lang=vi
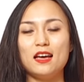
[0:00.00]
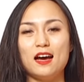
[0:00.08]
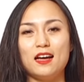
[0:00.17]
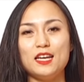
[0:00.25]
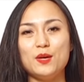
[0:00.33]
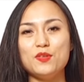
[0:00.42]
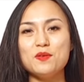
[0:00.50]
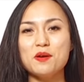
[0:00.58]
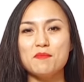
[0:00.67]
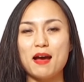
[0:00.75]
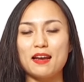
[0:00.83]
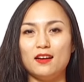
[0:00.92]
À, nếu như mà
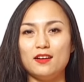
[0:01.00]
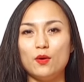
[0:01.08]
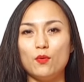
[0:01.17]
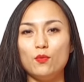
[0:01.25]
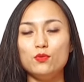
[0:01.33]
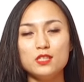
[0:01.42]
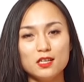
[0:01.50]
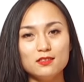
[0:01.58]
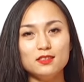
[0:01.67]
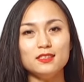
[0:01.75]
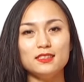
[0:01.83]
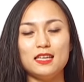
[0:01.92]
bạn nấu trứng
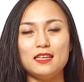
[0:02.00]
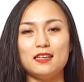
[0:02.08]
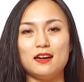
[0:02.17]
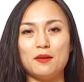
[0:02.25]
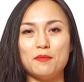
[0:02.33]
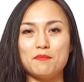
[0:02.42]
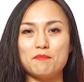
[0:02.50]
thì ờ,